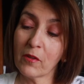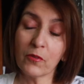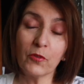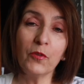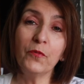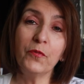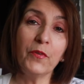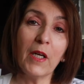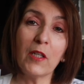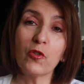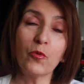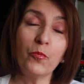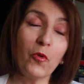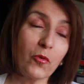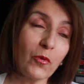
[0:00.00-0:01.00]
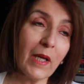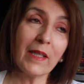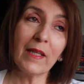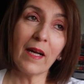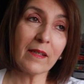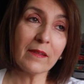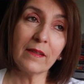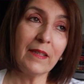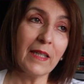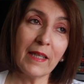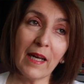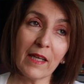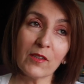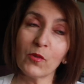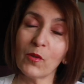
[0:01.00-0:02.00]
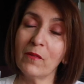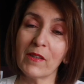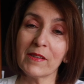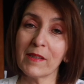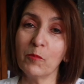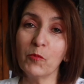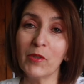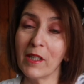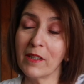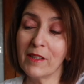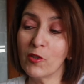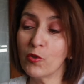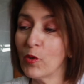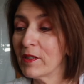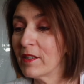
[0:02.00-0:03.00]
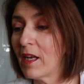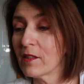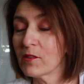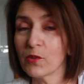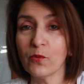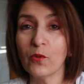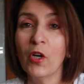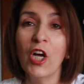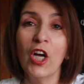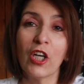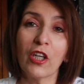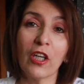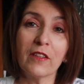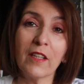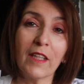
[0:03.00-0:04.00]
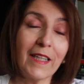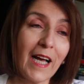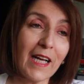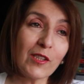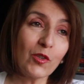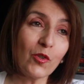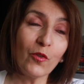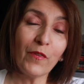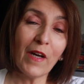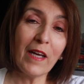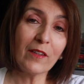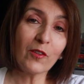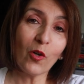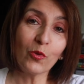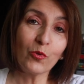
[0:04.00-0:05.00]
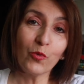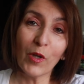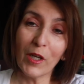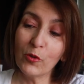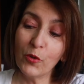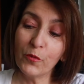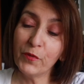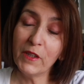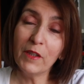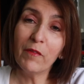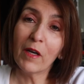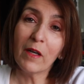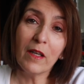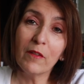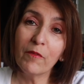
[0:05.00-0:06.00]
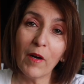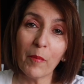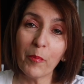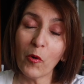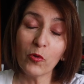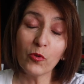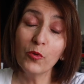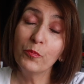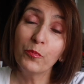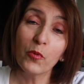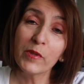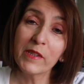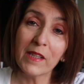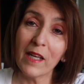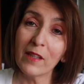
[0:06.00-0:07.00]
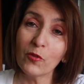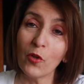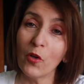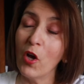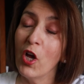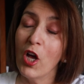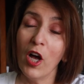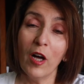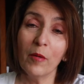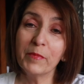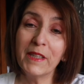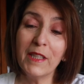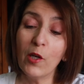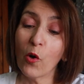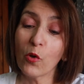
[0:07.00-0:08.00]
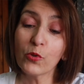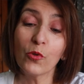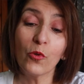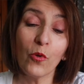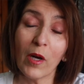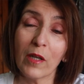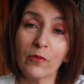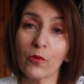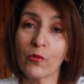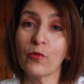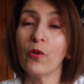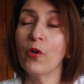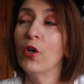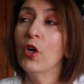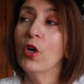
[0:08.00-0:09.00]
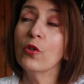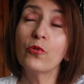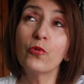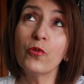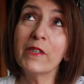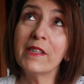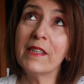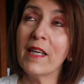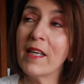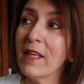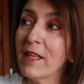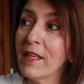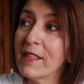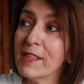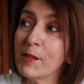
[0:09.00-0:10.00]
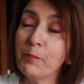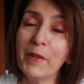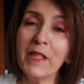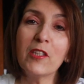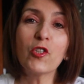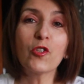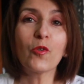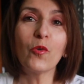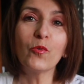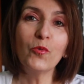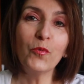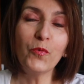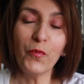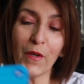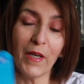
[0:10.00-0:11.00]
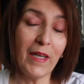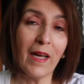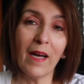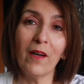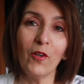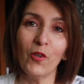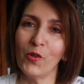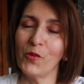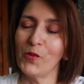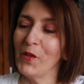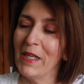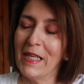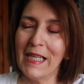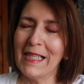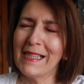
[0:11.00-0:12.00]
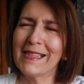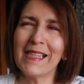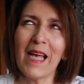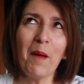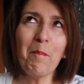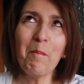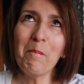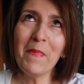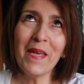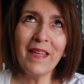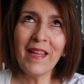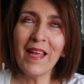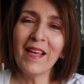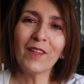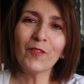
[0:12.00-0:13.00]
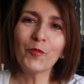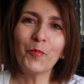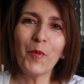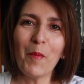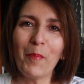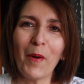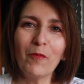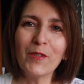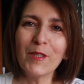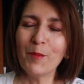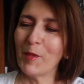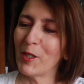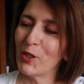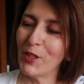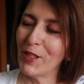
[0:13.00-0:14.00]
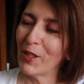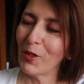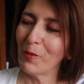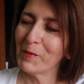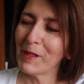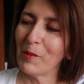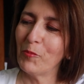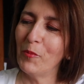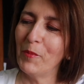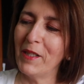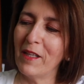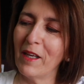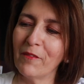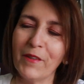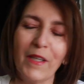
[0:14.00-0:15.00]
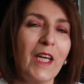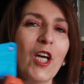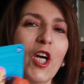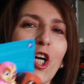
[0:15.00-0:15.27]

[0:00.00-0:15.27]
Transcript: Quand une fille, elle joue beaucoup avec les garçons, elle va s'amuser avec des jouets de garçons. Quand un garçon va être entouré de filles, il va prendre une poussette, euh, un petit landau. Hein. Donc, euh, tous ces speeches qu'on nous fait là, euh, ça m'énerve. Vous pouvez pas vous imaginer comme ça peut m'énerver.